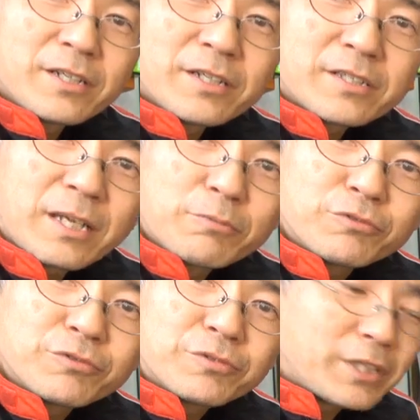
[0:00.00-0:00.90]

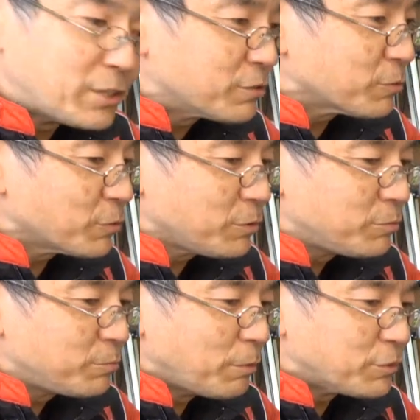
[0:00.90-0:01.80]
サブフ、なんですかね、
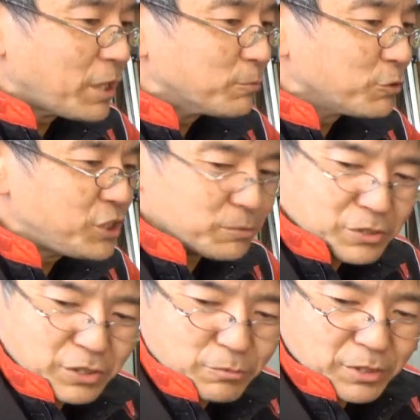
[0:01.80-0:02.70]
まあ、フレームの位置
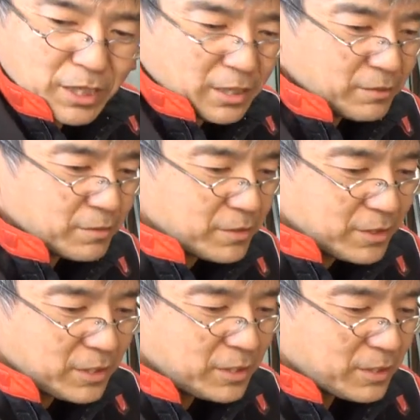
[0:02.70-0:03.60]
ですね、
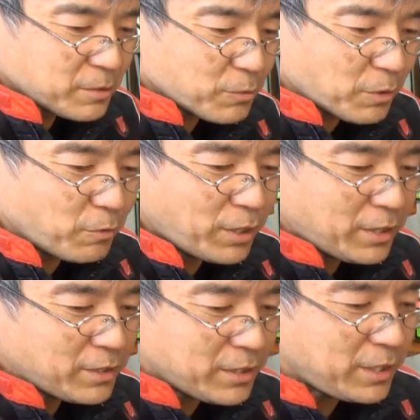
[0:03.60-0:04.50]
これね。うん、これを、
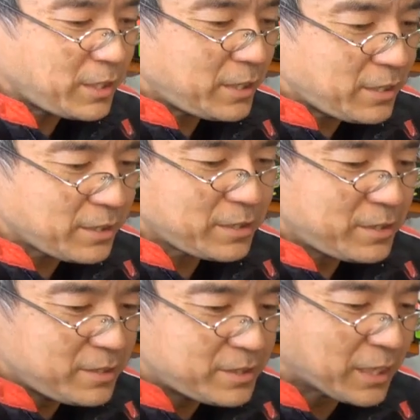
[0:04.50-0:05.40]
えー、
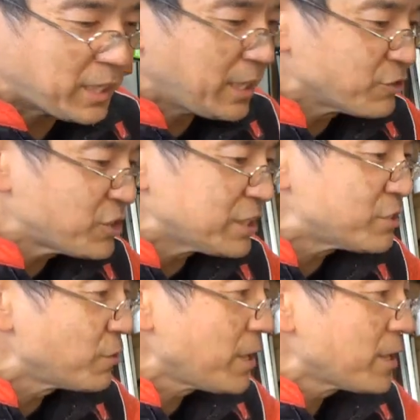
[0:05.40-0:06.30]
前回外したんです
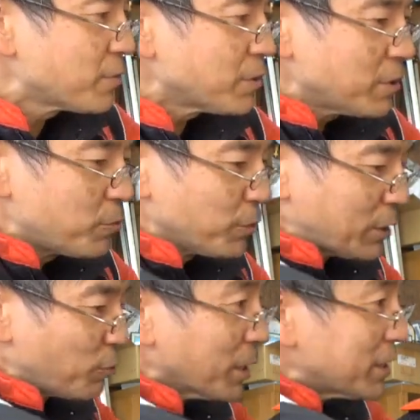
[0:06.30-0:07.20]
よね。これね、こうなっ
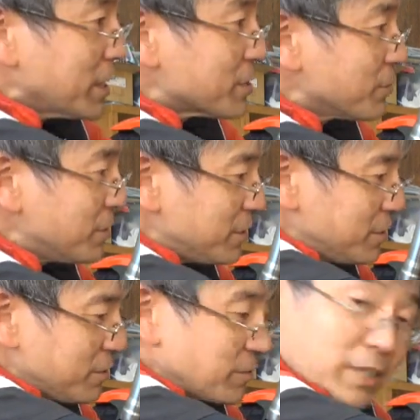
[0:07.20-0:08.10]
て止まってるやつ
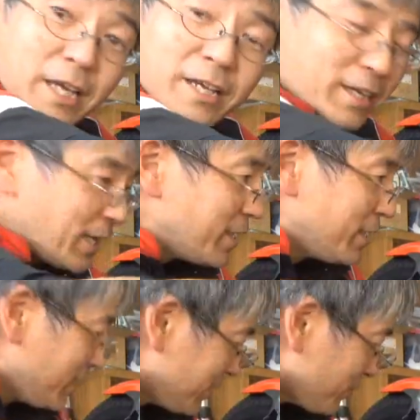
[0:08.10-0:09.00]
を。ね。
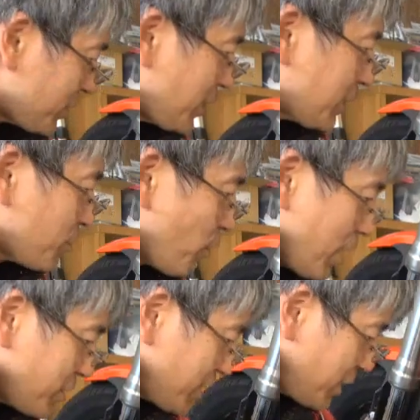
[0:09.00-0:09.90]
そしてやっと
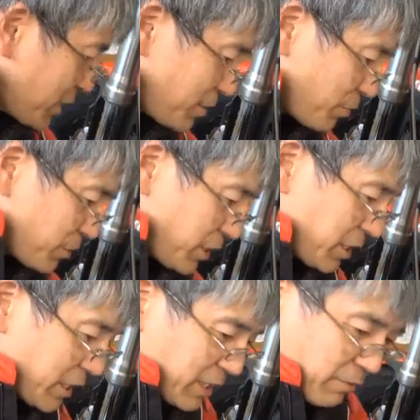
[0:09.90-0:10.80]
アクセスできるように
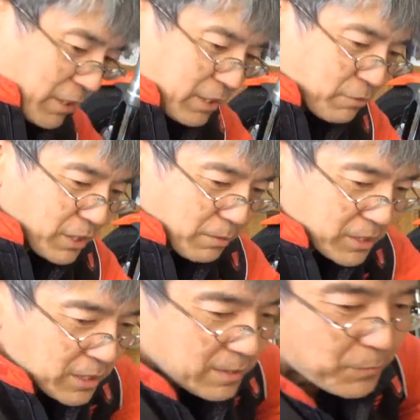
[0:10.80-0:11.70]
なったわけでございます。
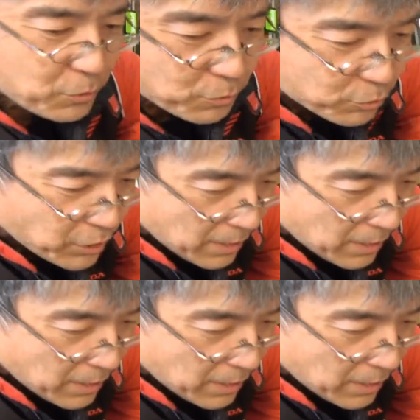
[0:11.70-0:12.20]
ということで、